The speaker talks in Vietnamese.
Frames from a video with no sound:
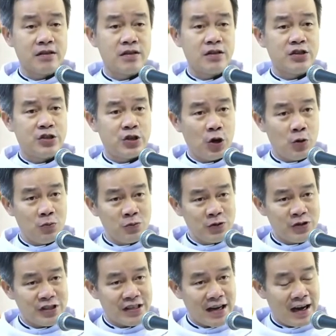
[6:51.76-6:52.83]
trốn
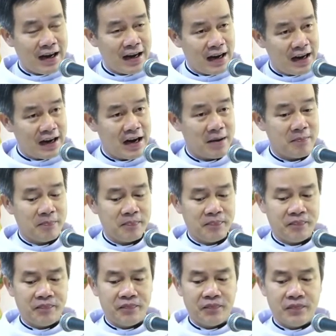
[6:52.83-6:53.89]
sang ai cập
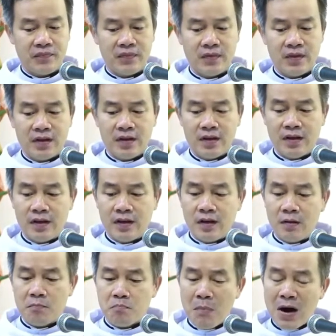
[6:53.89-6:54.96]

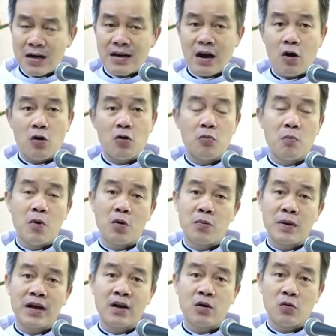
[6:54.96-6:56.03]
bắt đầu một
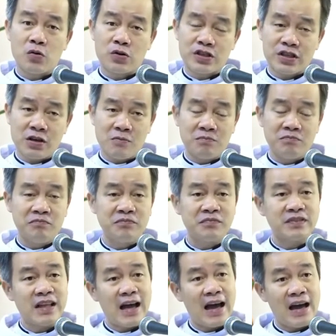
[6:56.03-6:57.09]
cái cuộc sống
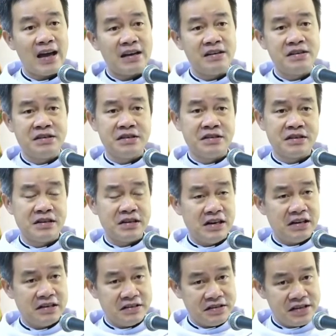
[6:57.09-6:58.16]
tha hương
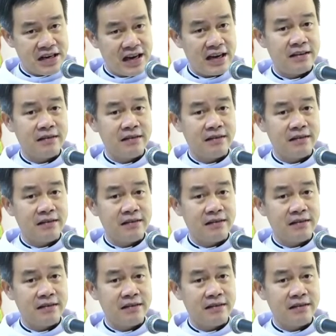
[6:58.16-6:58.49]
lữ khách